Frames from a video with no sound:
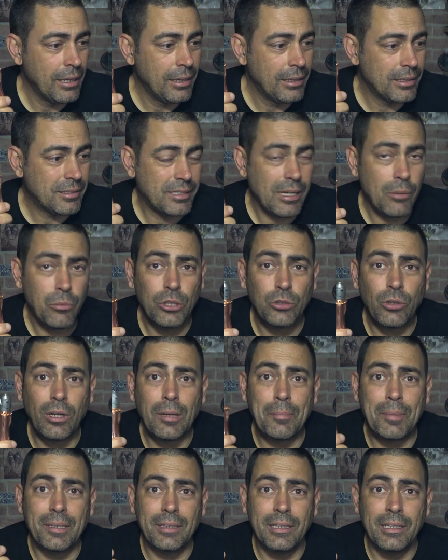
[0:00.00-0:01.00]
Se ha vuelto a
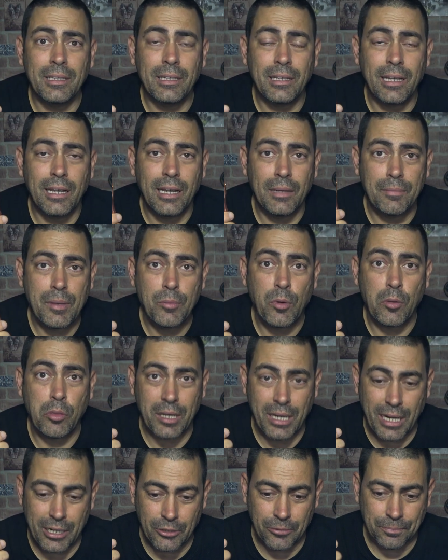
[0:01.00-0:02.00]
repetir el mismo
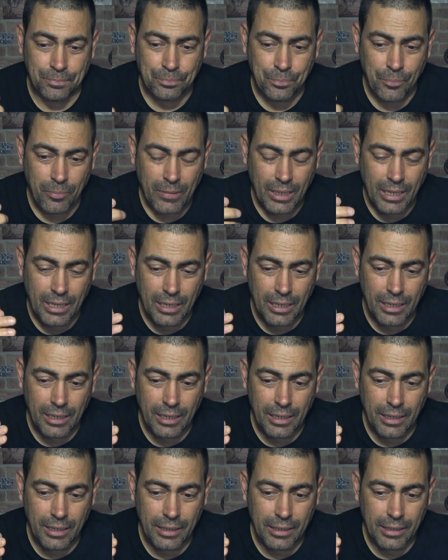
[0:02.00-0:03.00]
escenario.
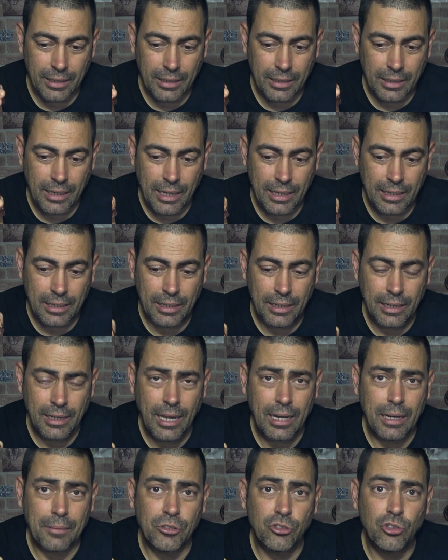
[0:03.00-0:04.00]
En,
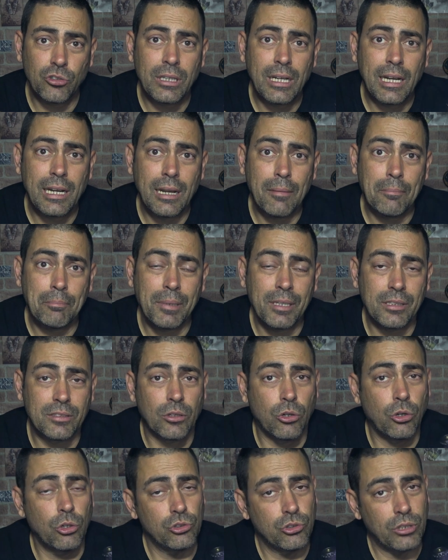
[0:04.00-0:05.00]
la revisión del Slam
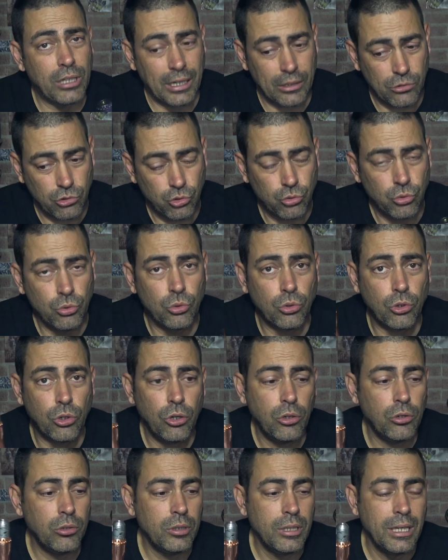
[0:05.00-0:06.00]
Piece contra su
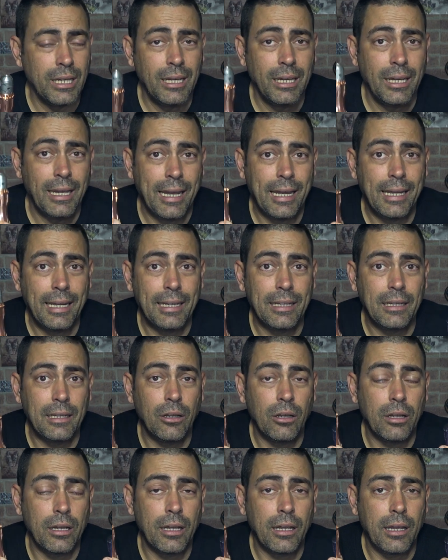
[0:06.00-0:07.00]
clon,
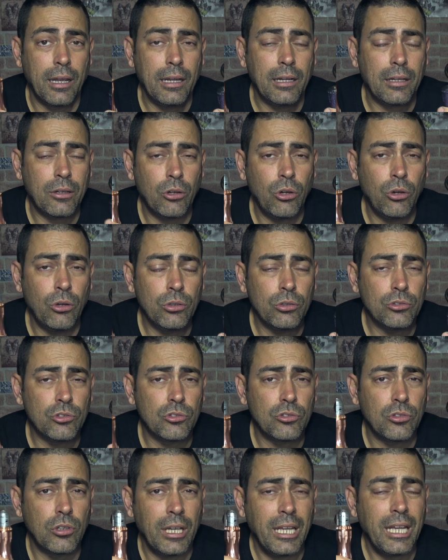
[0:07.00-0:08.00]
el el clon
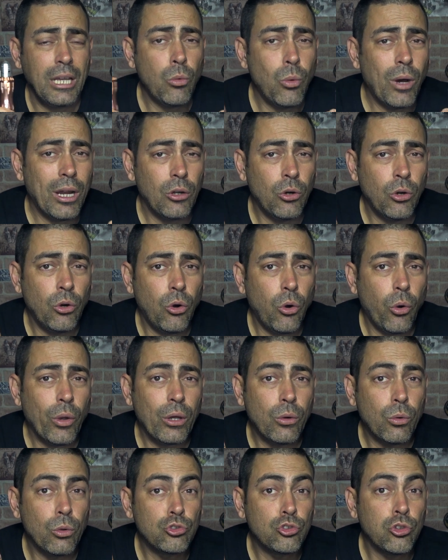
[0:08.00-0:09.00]
igualó o
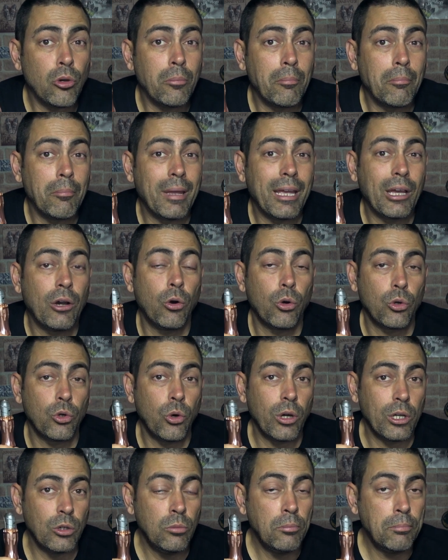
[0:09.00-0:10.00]
incluso
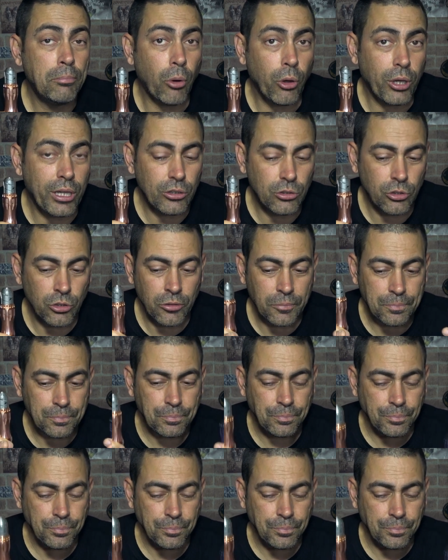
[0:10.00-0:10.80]
mejoró en un poquito